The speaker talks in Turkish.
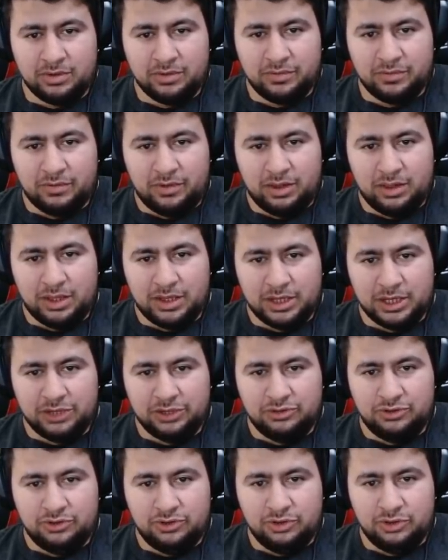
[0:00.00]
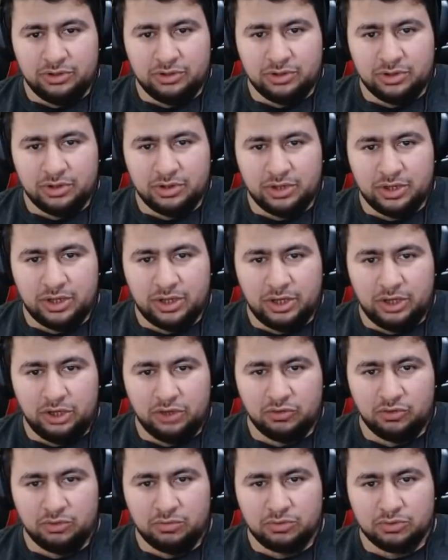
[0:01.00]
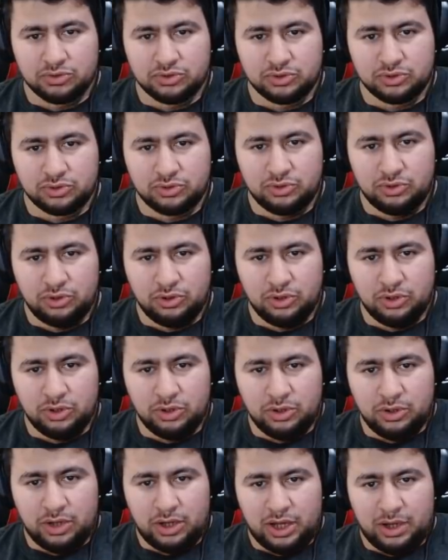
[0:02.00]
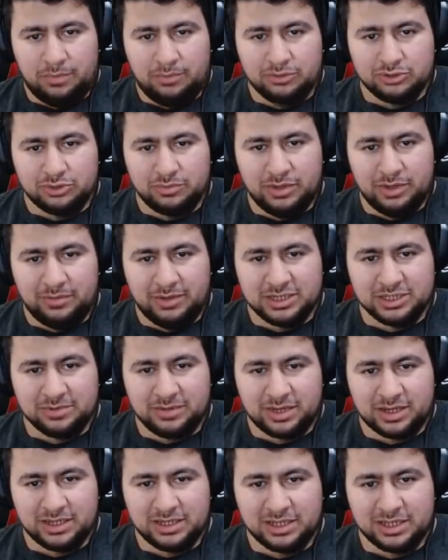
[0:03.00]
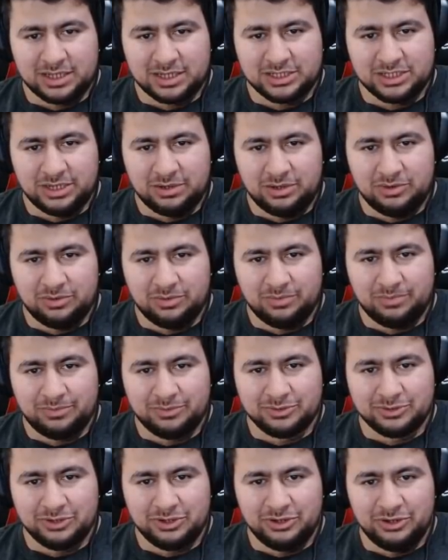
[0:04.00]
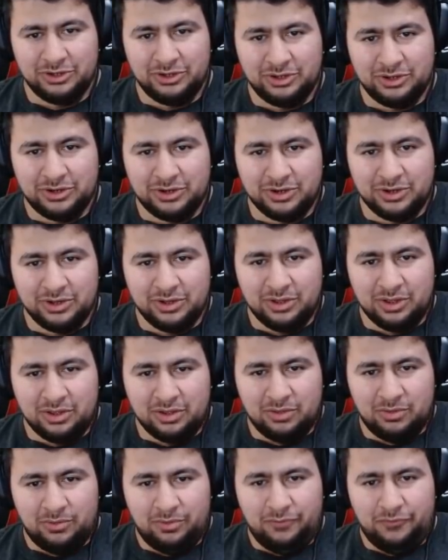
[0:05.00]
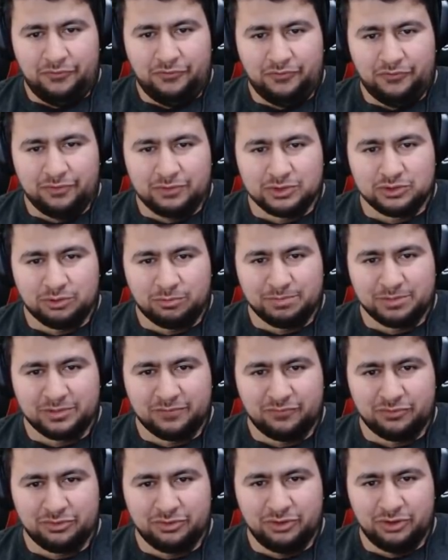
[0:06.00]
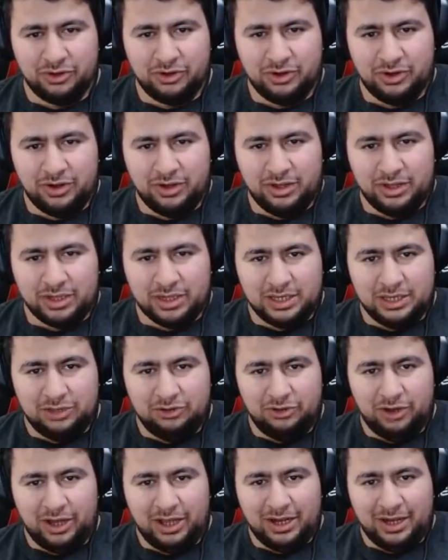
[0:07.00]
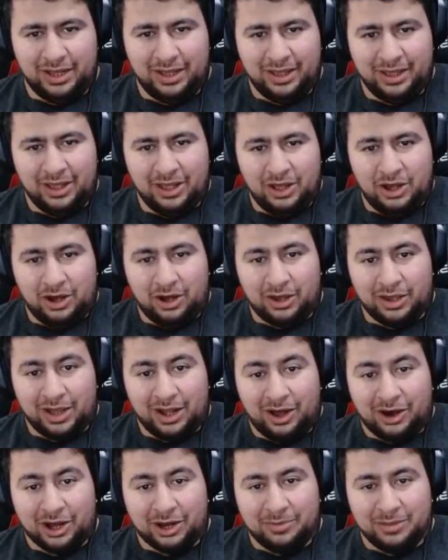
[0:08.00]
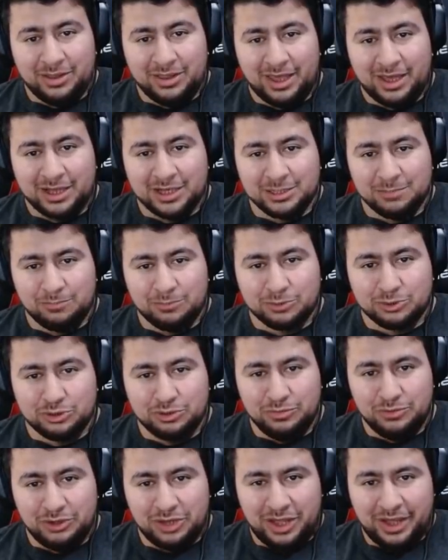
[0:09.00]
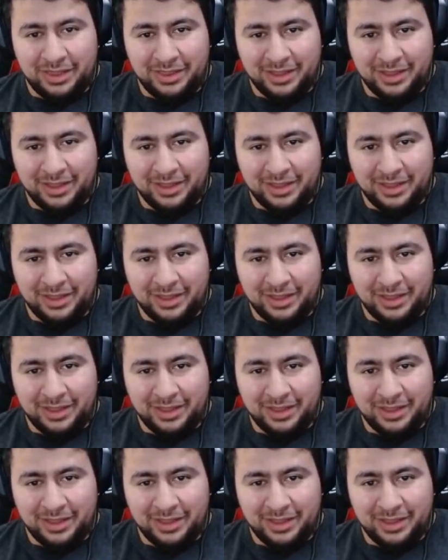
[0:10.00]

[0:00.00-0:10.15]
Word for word: Vallahi iyi gidiyor. E yol bozuktu. Aa bozulmaya başla bak gittikçe yol bozuluyor. Of çok pis vurdu. Gidiyor hala. Ya araba dengesi bozulmuyor lan.